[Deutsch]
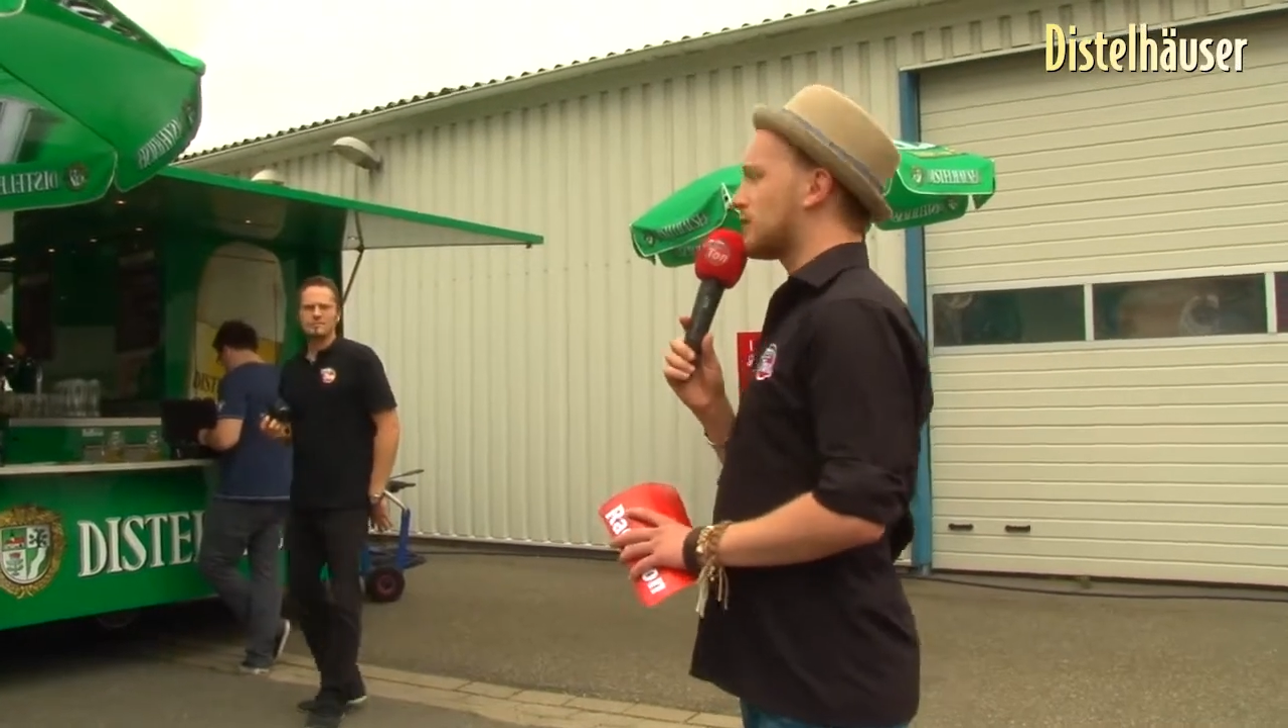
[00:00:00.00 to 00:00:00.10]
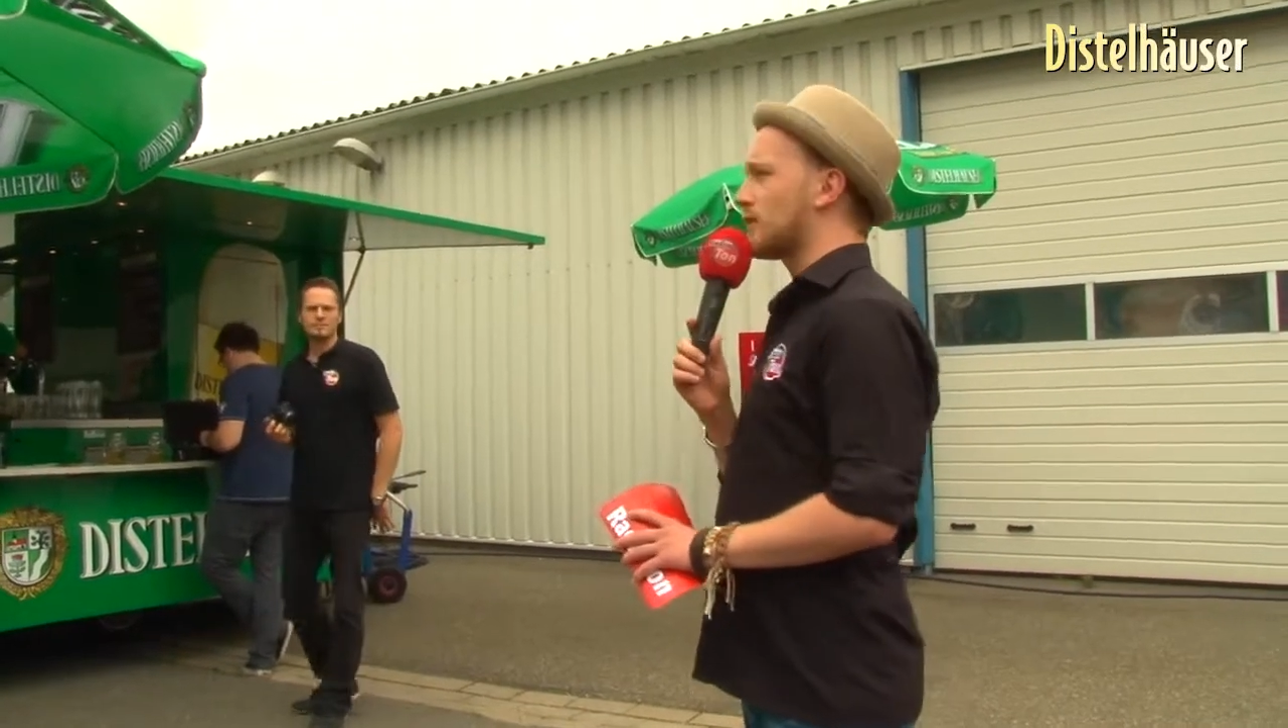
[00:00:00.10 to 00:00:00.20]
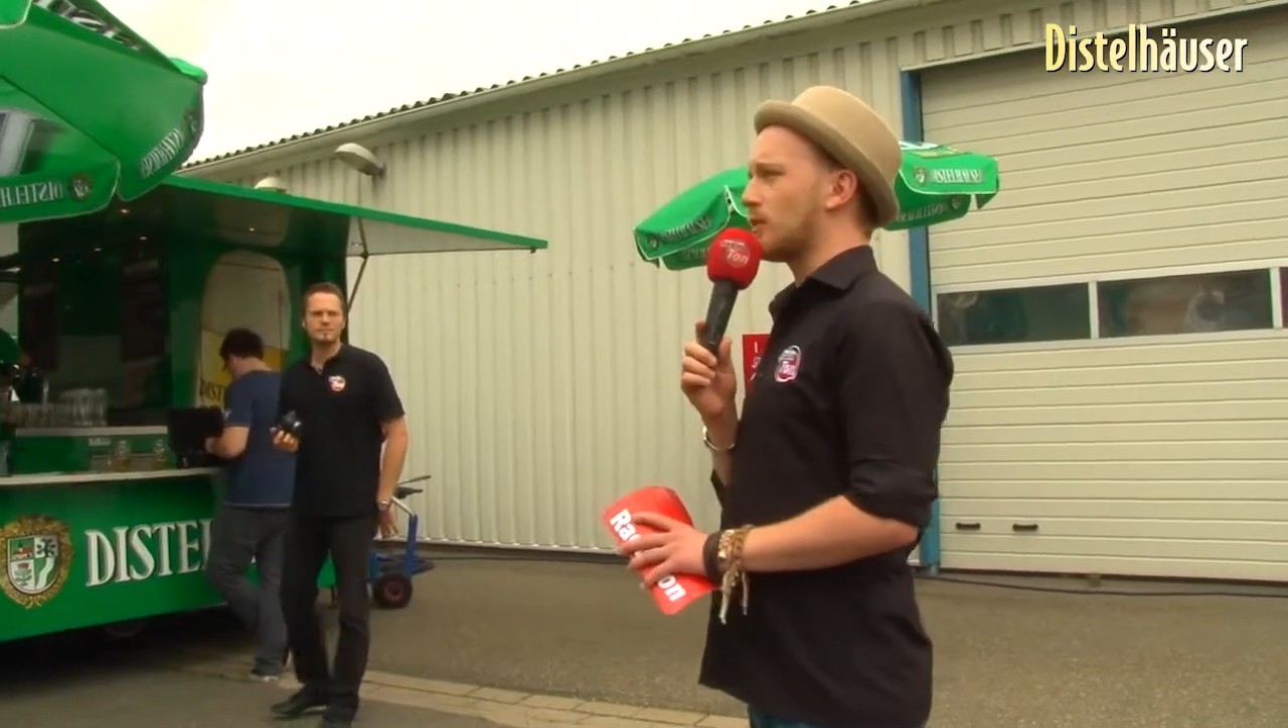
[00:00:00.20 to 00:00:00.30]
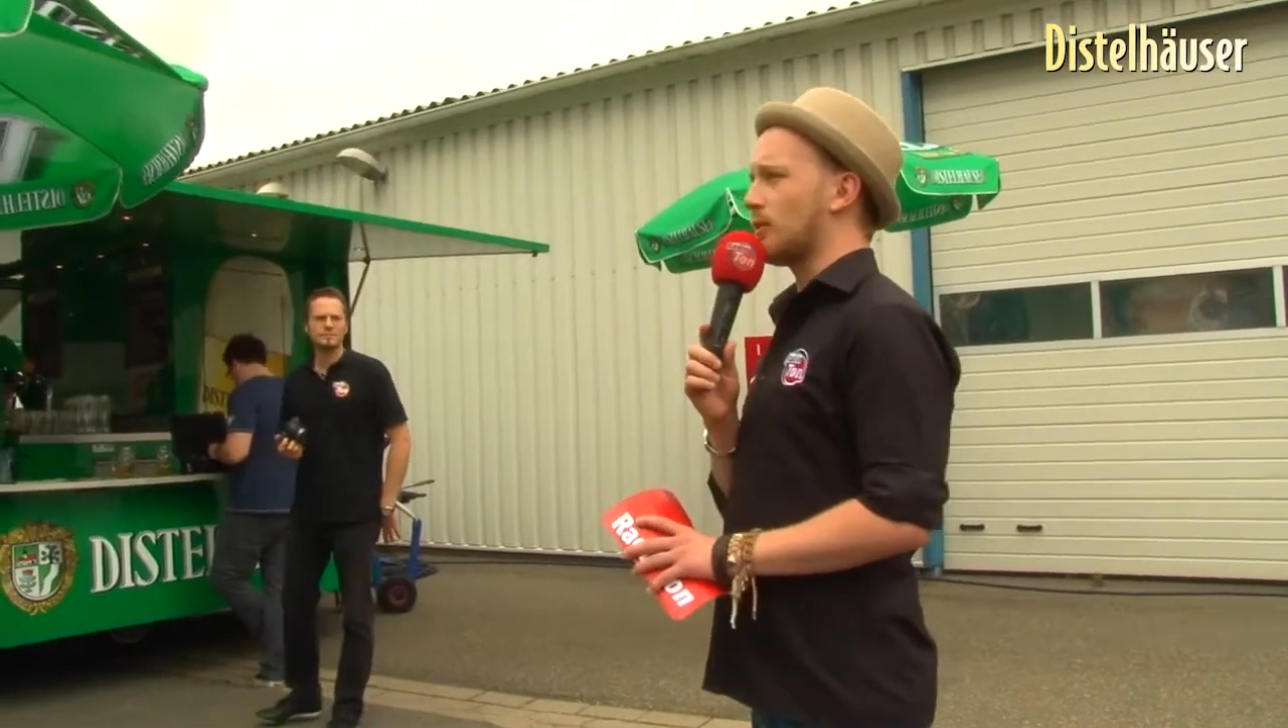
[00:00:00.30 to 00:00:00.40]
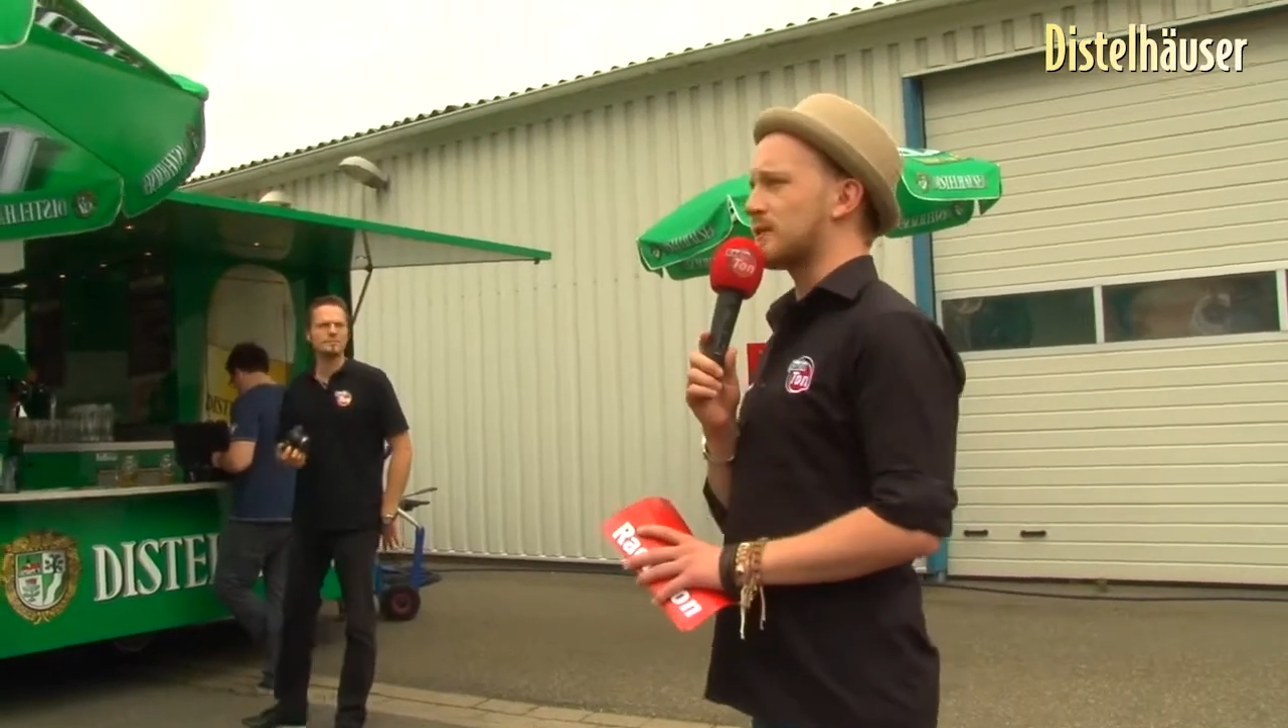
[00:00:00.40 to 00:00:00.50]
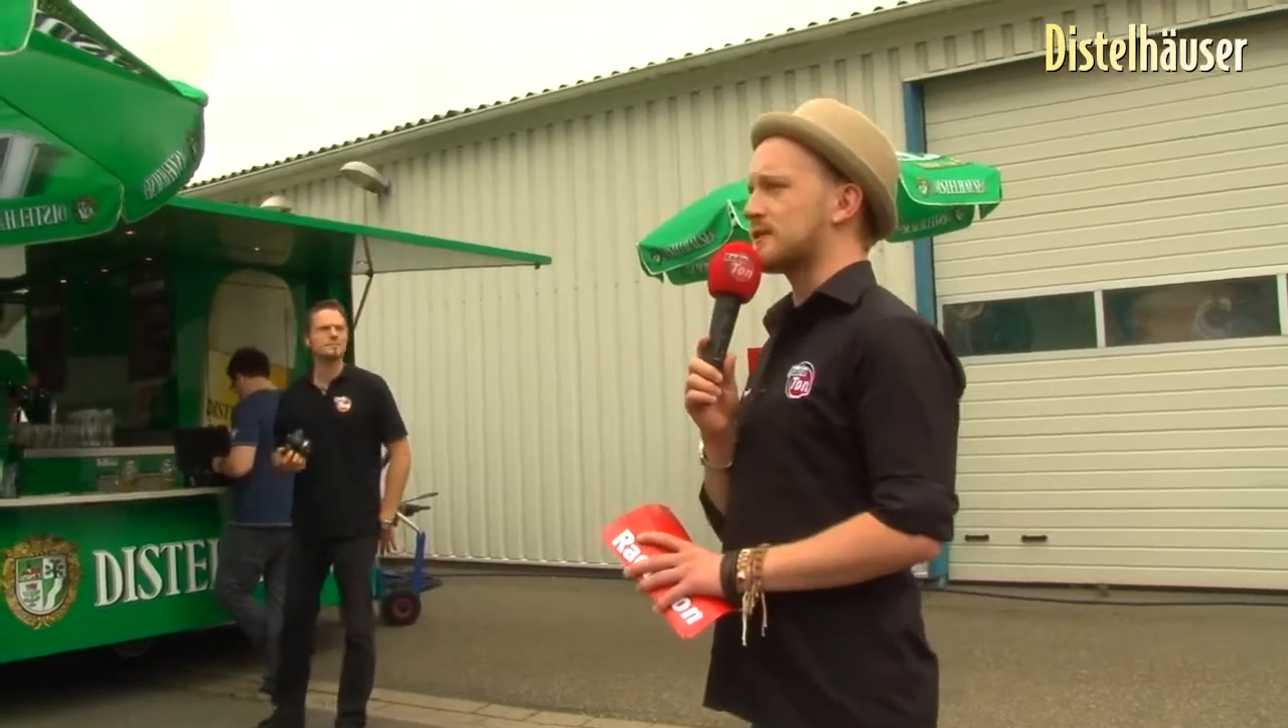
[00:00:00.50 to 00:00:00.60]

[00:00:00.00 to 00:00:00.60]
euch gekommen.